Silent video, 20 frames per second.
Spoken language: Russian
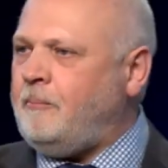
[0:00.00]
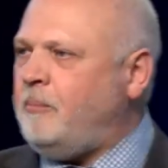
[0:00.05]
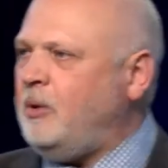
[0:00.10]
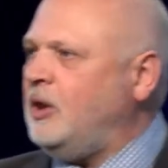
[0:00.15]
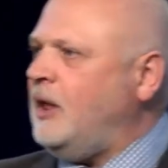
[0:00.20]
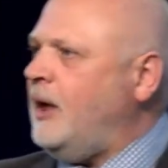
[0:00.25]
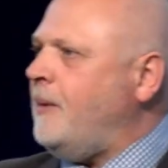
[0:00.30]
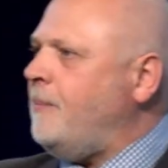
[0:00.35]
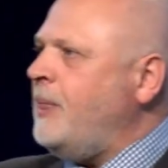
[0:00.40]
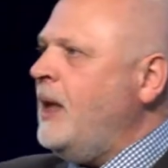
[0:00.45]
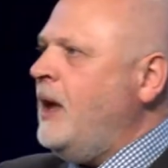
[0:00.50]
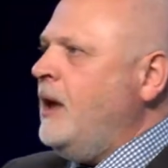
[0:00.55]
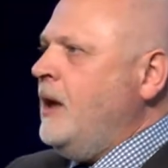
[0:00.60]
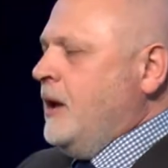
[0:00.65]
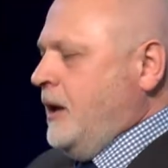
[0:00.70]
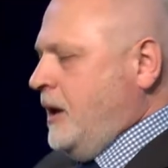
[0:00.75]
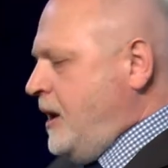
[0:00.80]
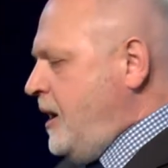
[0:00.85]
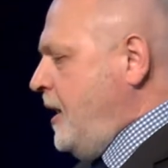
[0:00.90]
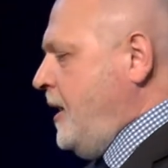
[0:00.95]
было
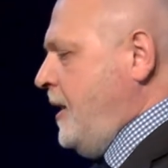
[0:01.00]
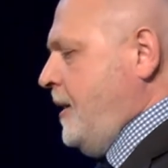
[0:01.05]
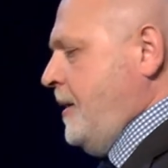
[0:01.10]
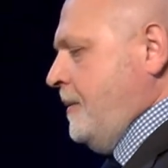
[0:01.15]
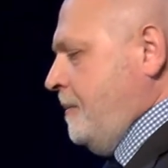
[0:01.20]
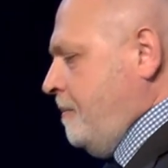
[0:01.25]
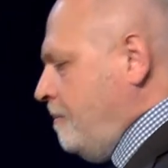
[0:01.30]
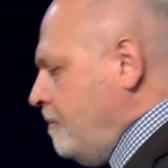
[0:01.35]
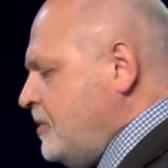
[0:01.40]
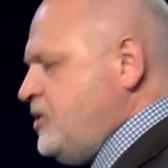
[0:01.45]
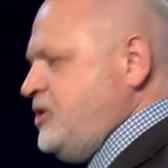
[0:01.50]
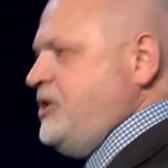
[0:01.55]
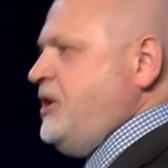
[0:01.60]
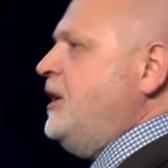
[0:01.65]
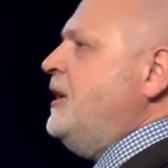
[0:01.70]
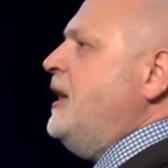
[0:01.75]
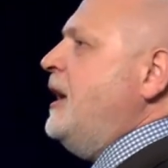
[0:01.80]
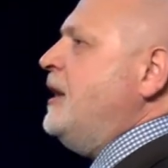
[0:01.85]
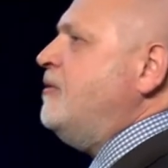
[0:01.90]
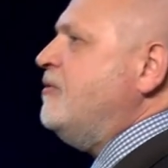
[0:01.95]
и
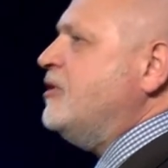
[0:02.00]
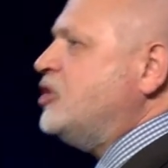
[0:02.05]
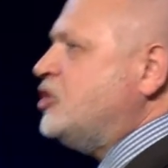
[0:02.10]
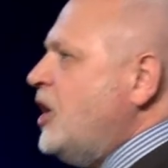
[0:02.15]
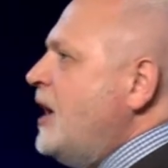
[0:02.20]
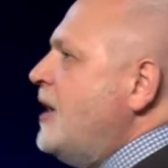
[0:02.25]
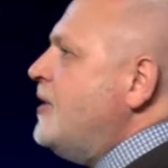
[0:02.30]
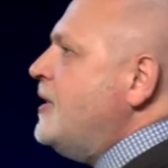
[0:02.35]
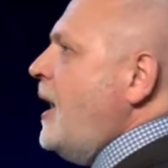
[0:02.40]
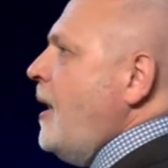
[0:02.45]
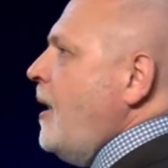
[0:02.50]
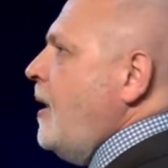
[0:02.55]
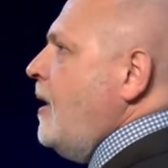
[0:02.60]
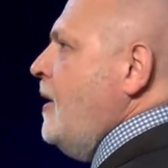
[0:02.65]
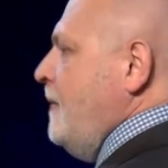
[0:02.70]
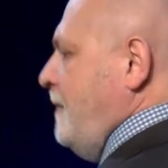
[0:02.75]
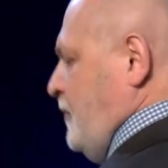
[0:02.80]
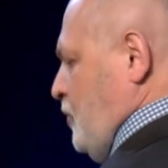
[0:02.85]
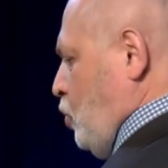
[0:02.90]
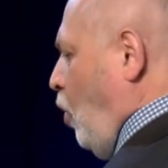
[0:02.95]
сильное движение.
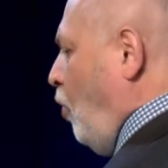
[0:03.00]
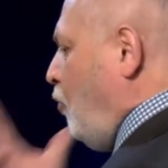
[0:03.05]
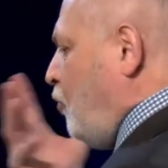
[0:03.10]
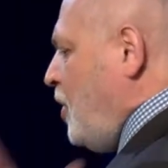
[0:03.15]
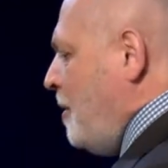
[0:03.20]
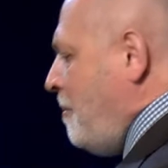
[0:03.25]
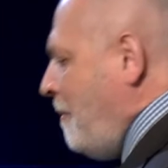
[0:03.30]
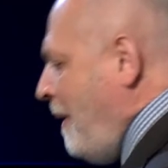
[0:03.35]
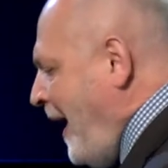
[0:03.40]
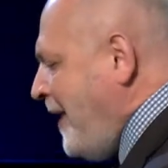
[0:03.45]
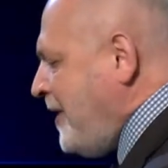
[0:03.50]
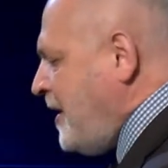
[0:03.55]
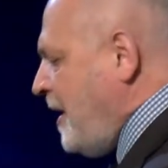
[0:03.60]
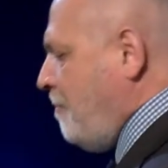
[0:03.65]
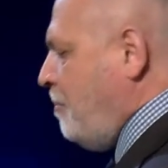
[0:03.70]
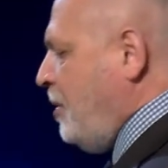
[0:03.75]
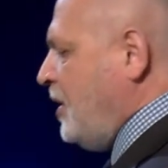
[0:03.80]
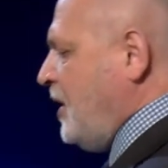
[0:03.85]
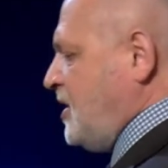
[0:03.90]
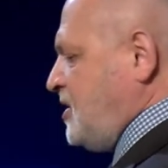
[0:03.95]
Все внимание
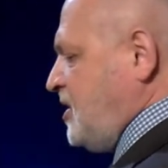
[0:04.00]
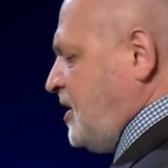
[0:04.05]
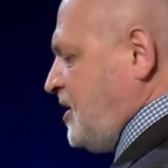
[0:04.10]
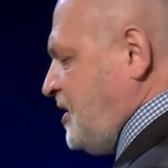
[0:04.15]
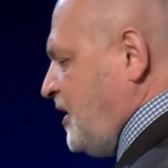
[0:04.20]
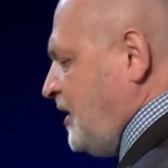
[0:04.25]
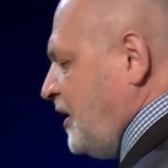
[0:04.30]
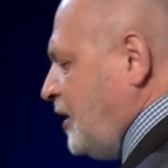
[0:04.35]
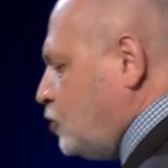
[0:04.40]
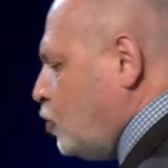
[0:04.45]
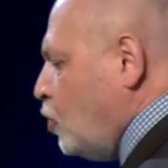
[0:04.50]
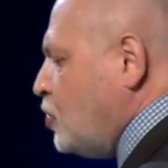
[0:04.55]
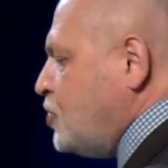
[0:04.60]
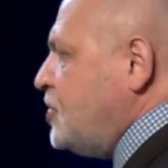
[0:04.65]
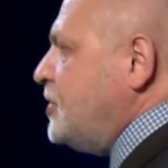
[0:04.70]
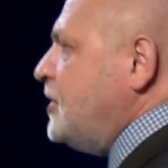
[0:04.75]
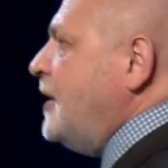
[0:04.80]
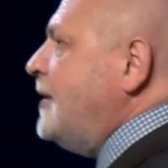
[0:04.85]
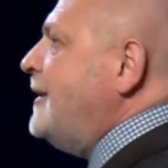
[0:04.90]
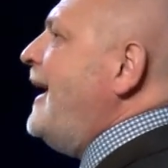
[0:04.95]
было
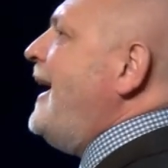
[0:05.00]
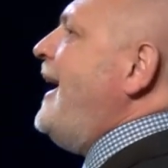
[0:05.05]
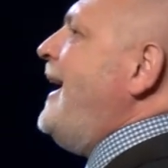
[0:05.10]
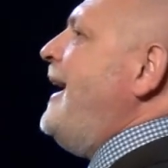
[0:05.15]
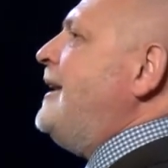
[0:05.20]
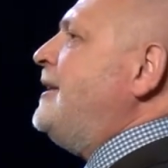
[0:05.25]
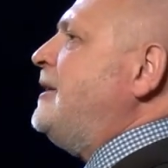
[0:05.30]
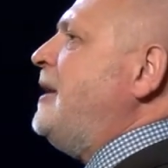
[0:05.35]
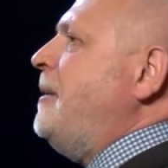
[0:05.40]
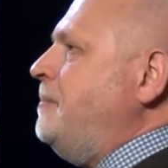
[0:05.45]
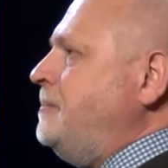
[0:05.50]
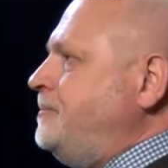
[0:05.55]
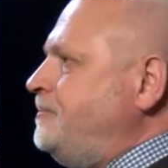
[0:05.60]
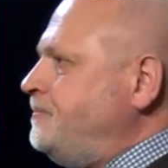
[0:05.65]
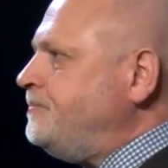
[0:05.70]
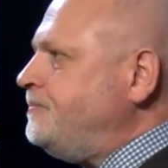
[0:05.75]
сосредоточено на этом.